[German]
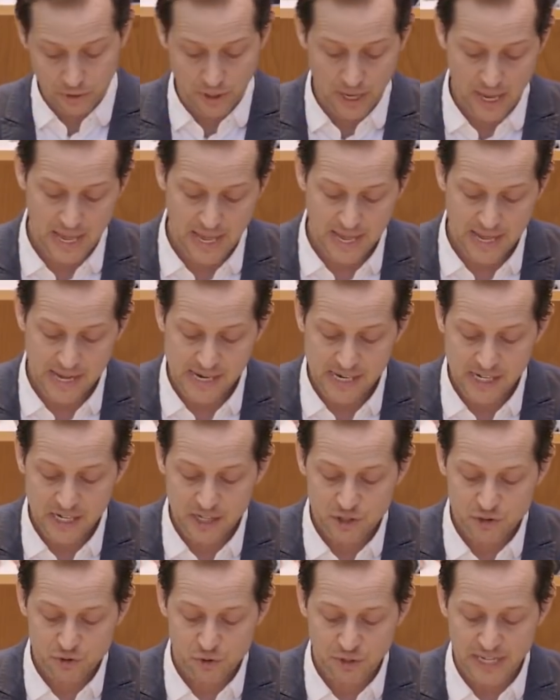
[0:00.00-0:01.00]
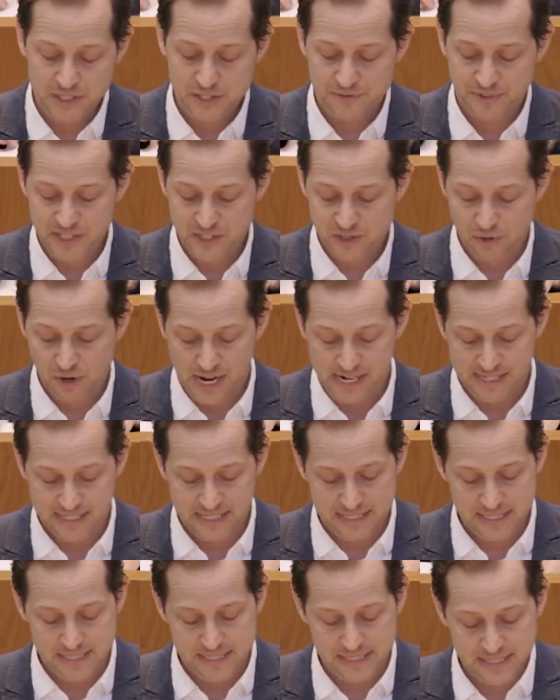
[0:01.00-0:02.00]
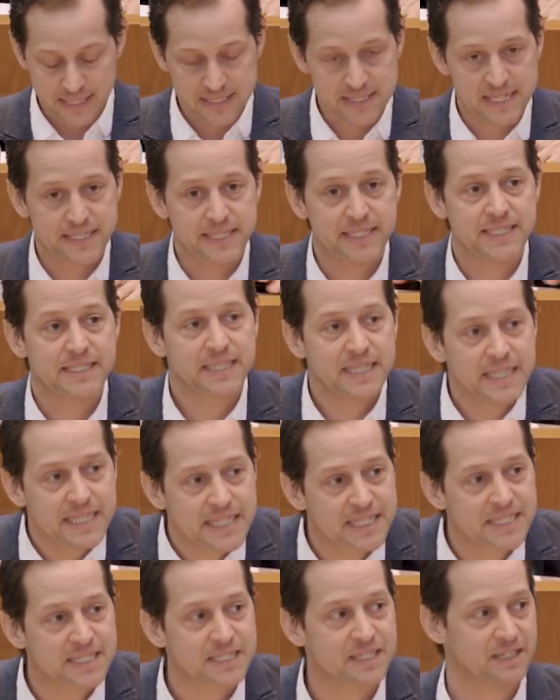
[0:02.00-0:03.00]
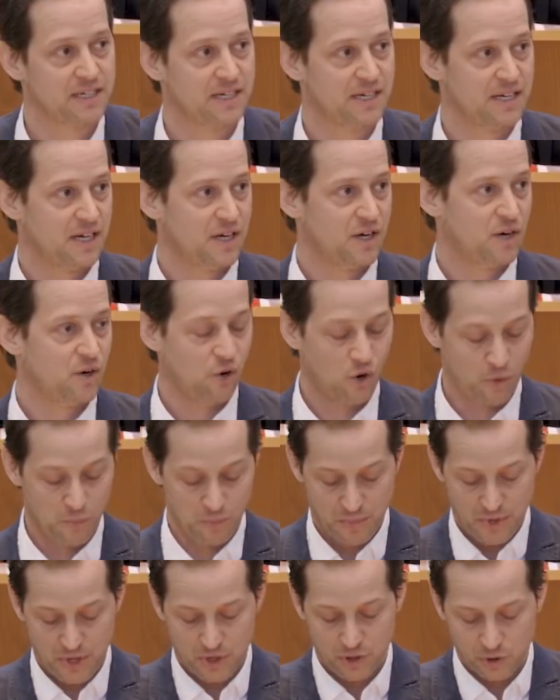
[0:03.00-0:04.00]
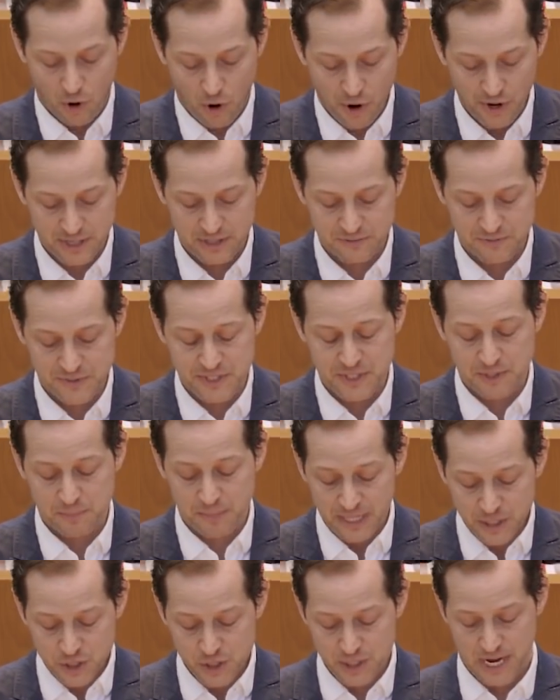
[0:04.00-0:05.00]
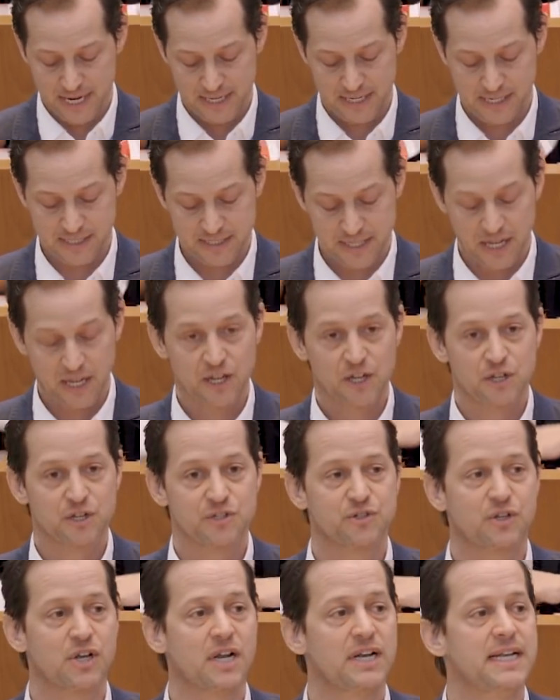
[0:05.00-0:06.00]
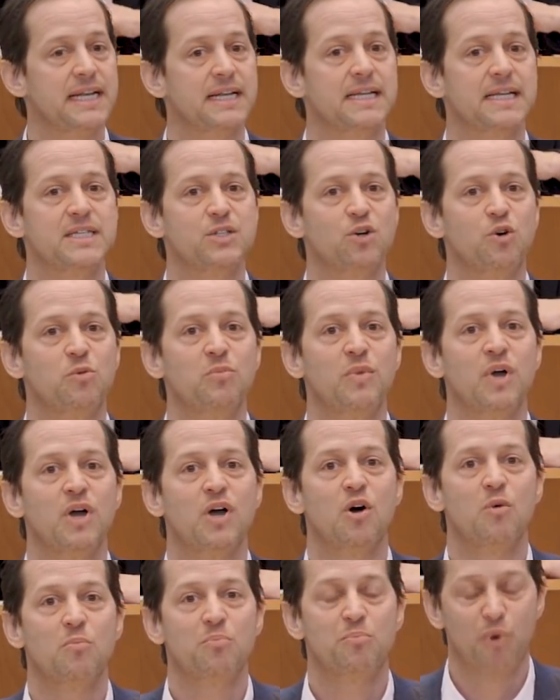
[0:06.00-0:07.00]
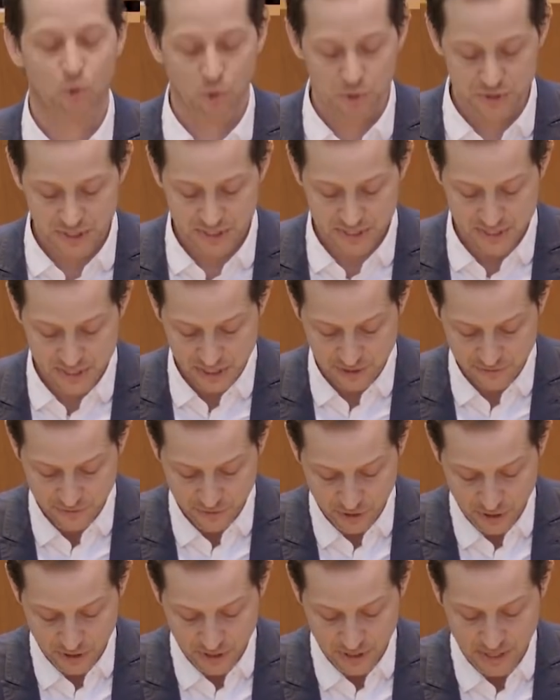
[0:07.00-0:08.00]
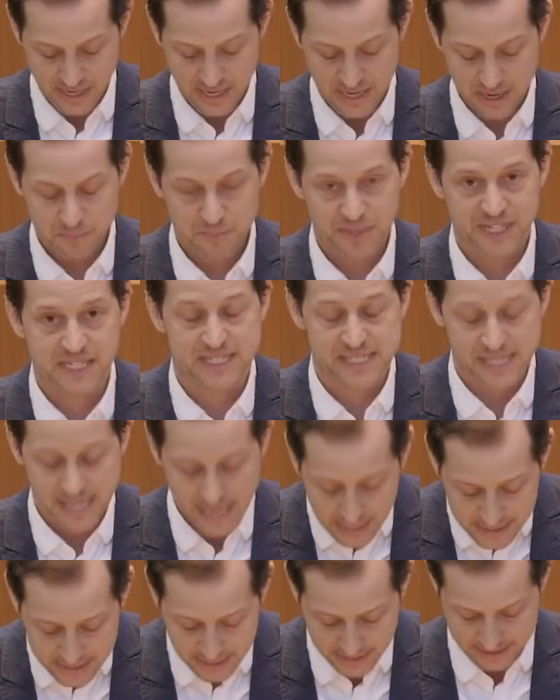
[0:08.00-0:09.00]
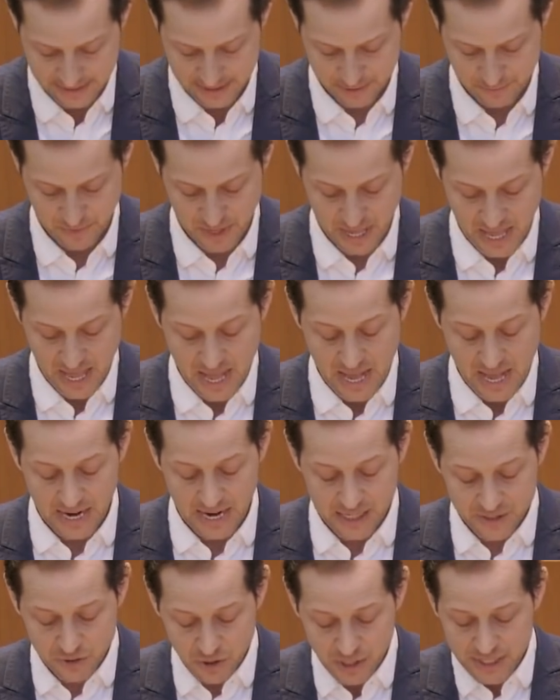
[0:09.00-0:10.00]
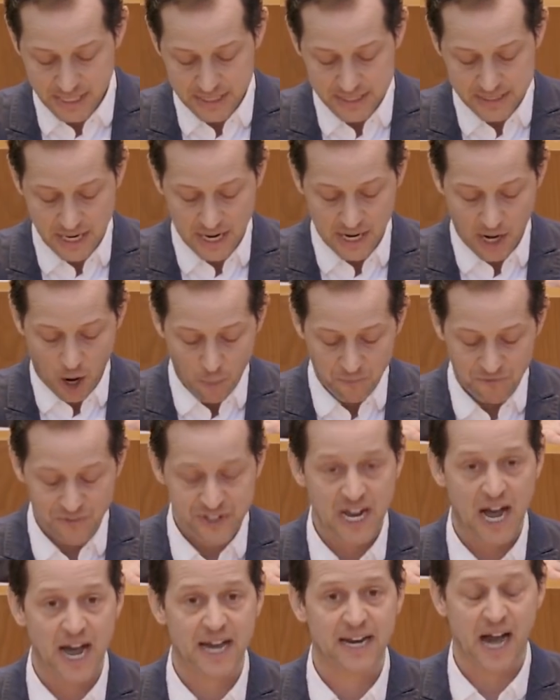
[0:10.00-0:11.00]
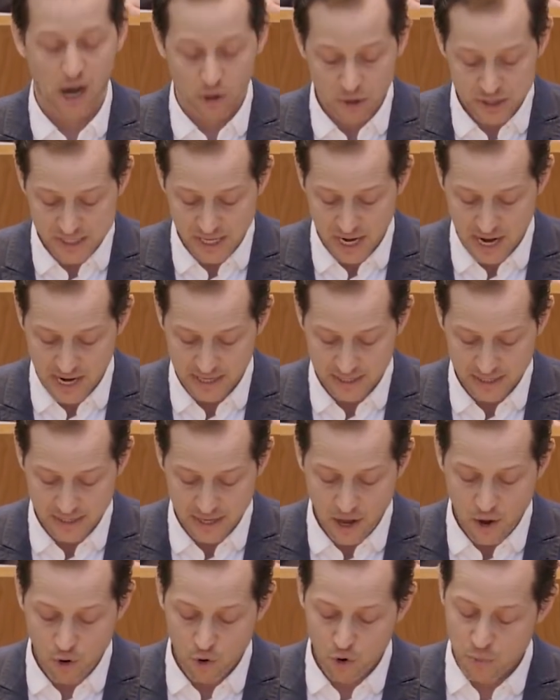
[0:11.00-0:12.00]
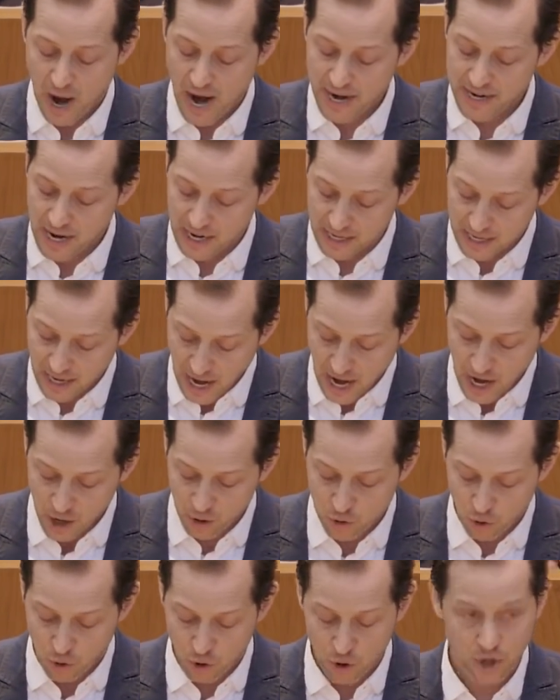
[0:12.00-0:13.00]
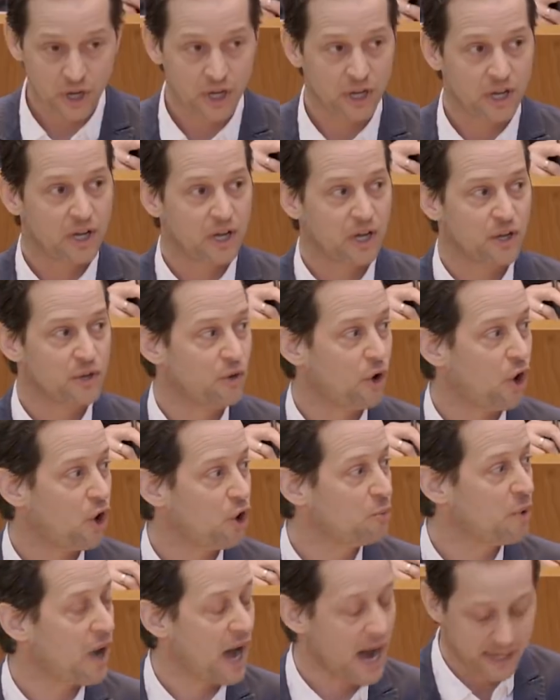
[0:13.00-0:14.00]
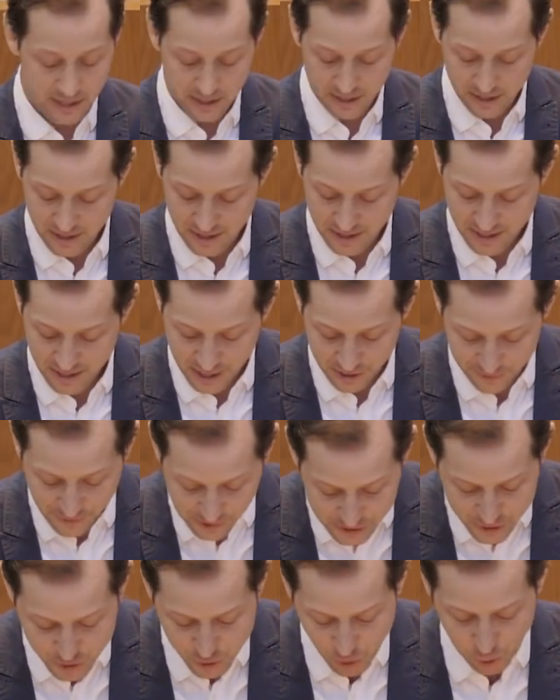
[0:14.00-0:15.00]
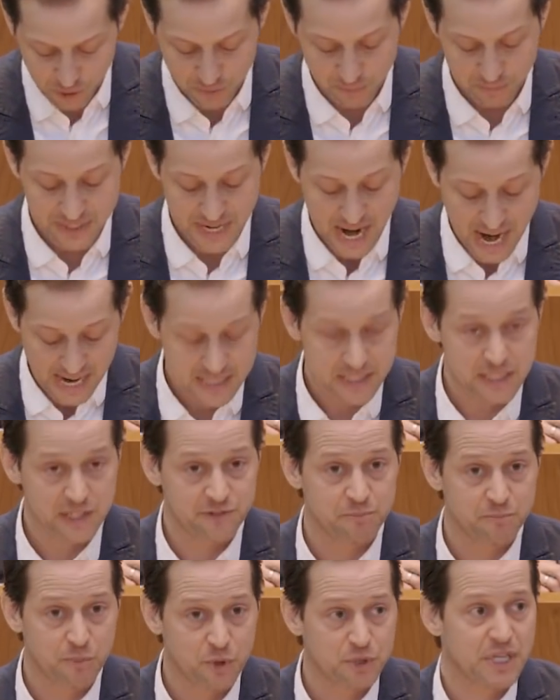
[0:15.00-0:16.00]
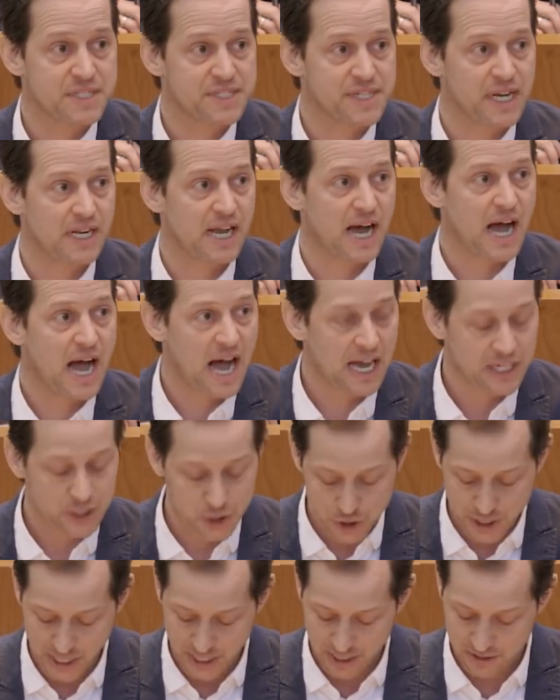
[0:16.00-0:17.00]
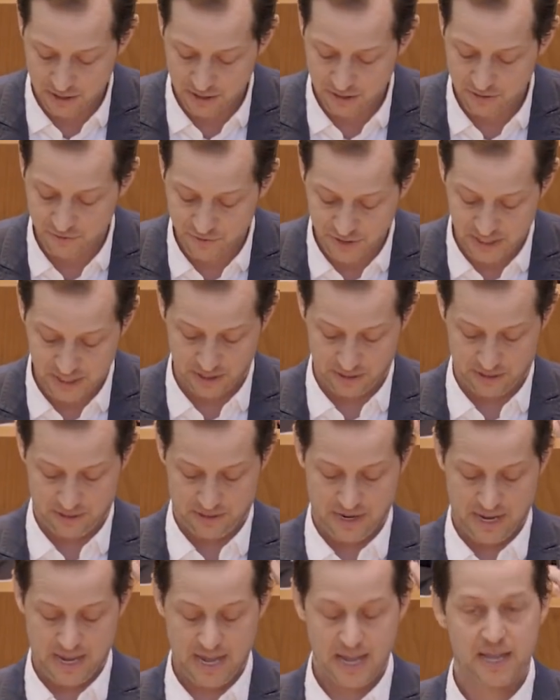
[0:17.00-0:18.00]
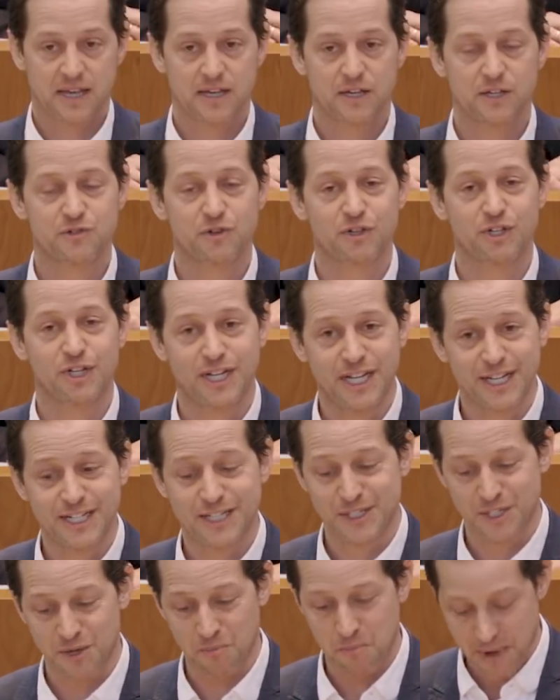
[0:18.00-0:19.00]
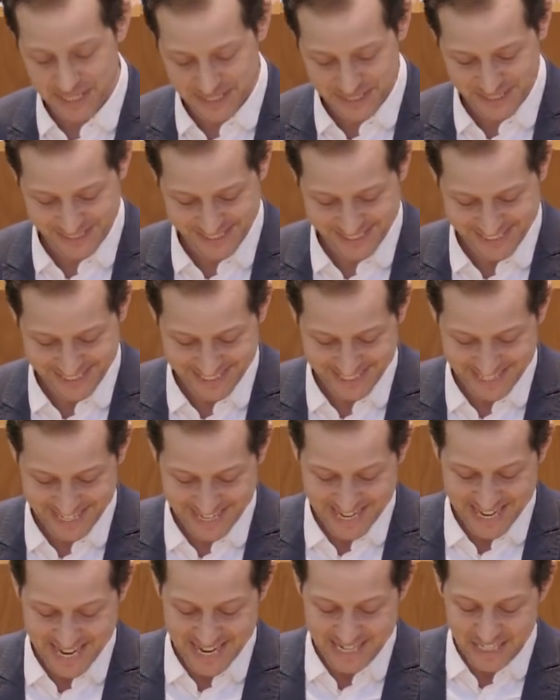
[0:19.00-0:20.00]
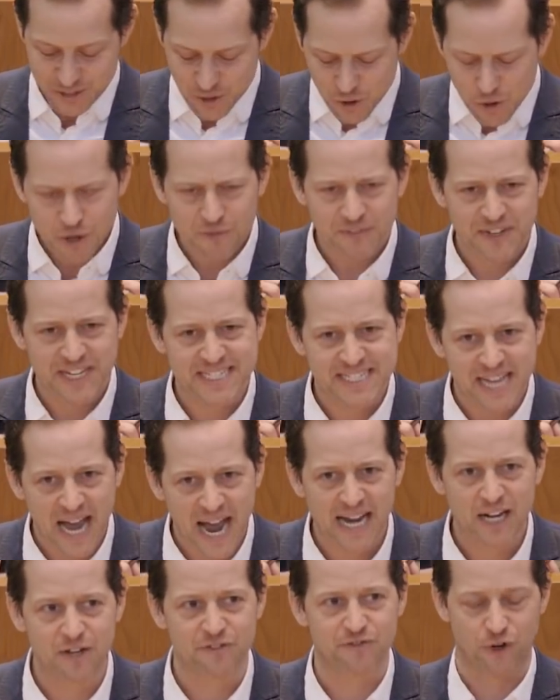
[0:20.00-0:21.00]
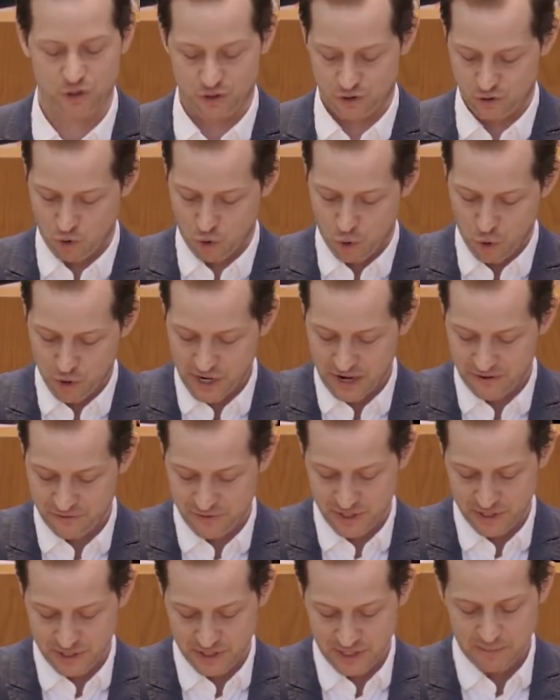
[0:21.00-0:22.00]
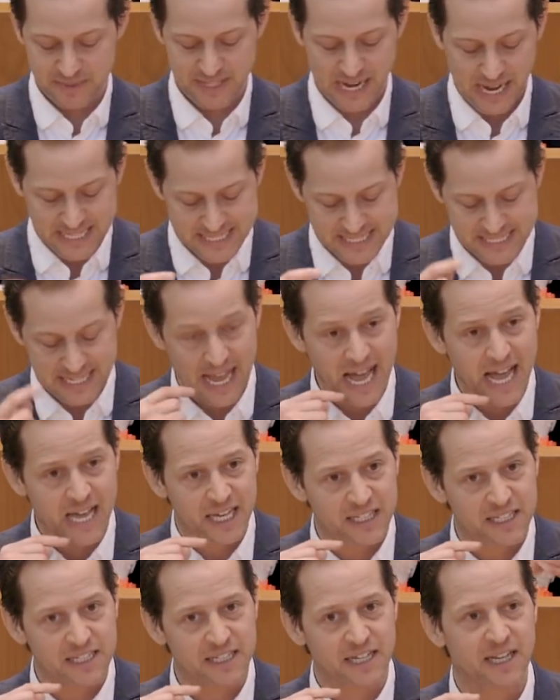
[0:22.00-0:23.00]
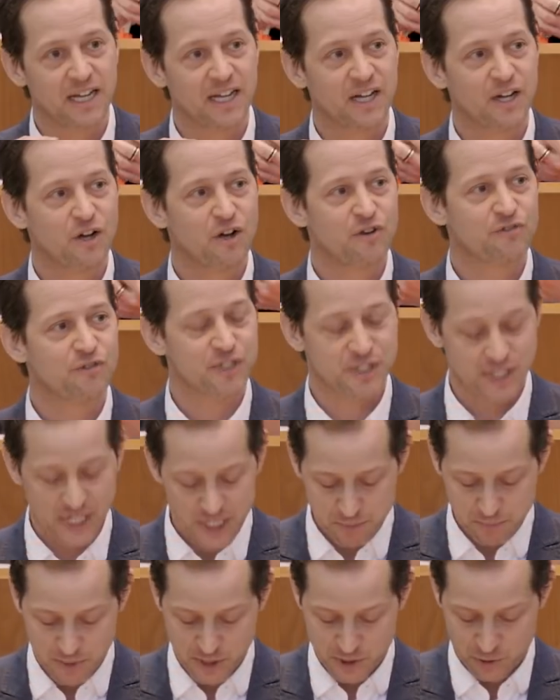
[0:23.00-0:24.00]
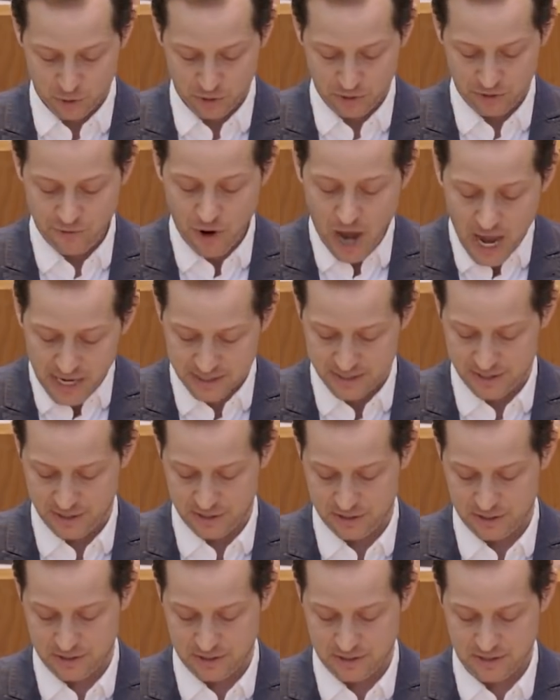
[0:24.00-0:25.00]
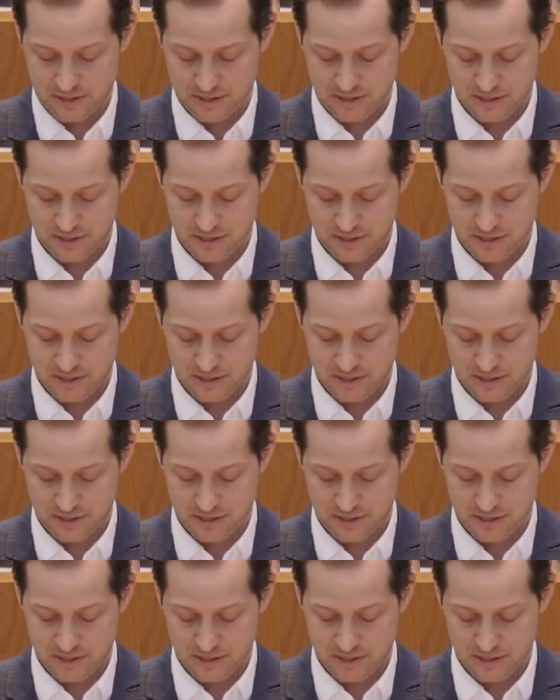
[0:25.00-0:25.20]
Nun, zunächst ist festzuhalten, dass es sich tatsächlich nicht um neu infizierte Menschen handelt, sondern lediglich um positive PCR-Tests. Ein solcher Test erlaubt weder eine Aussage über eine Erkrankung noch über eine Infektion mit aktiven, potenziell ansteckenden Viren. Es wird lediglich gemessen, dass irgendwelche Teile von Coronaviren im Nasenrachen von Testpersonen vorhanden sind.